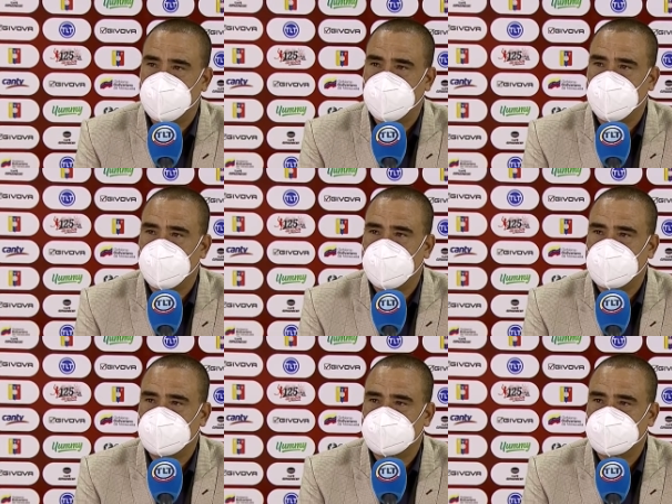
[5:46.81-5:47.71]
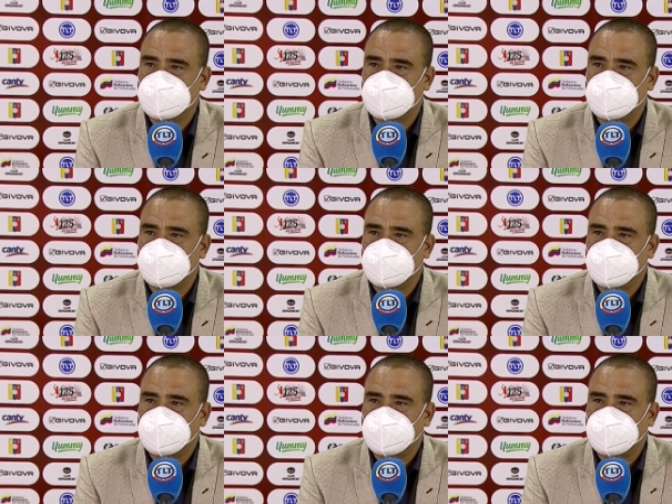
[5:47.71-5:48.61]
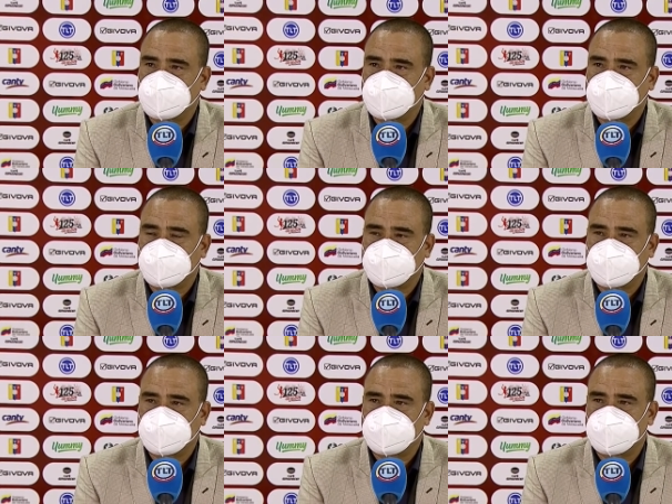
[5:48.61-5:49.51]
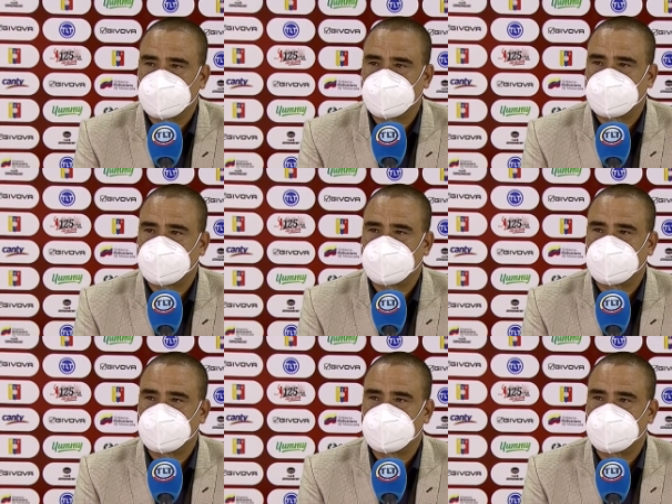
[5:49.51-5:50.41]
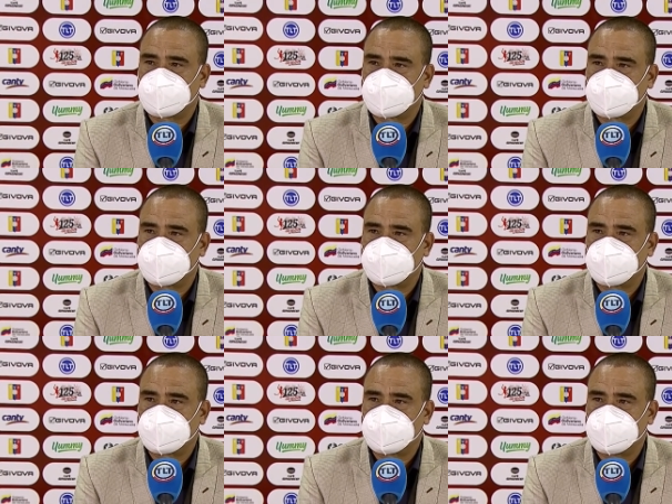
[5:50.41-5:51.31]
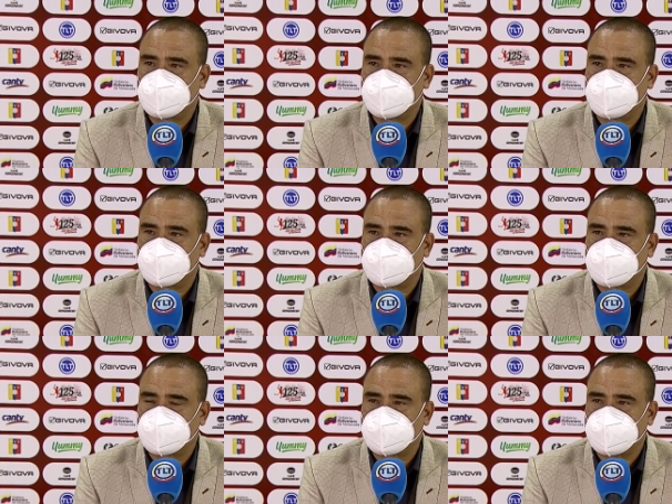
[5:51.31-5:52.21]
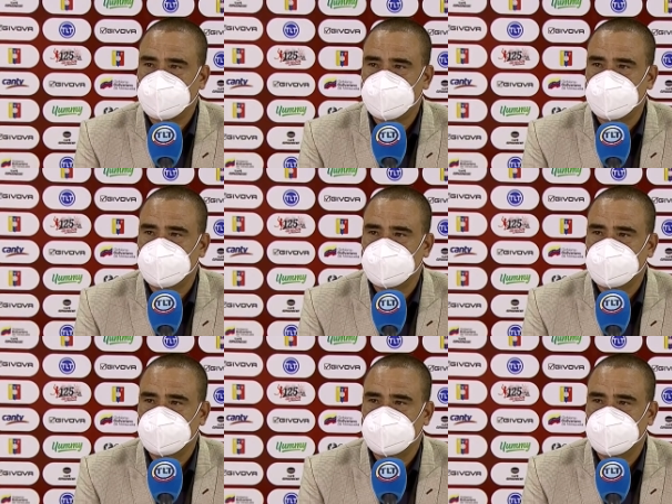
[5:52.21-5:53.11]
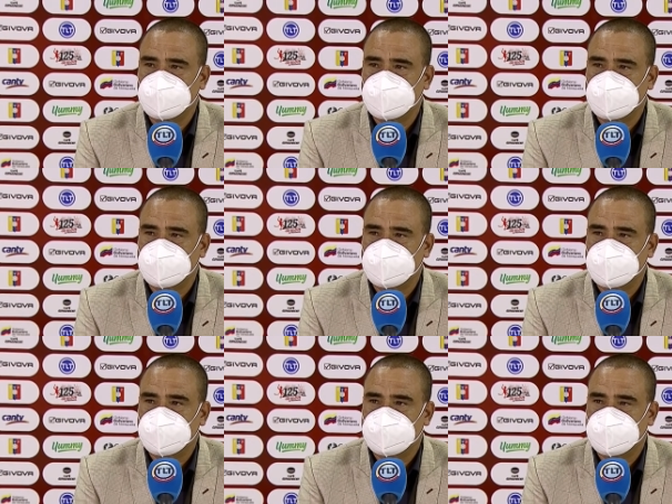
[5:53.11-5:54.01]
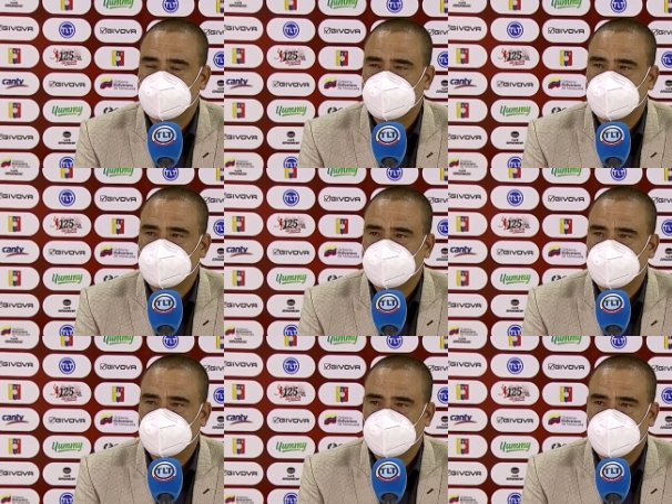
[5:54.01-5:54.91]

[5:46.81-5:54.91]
Agustín Palacios de La Voz del Gol. ¿Qué análisis hace del partido y qué es lo positivo que rescata a pesar del resultado de cara a lo que viene?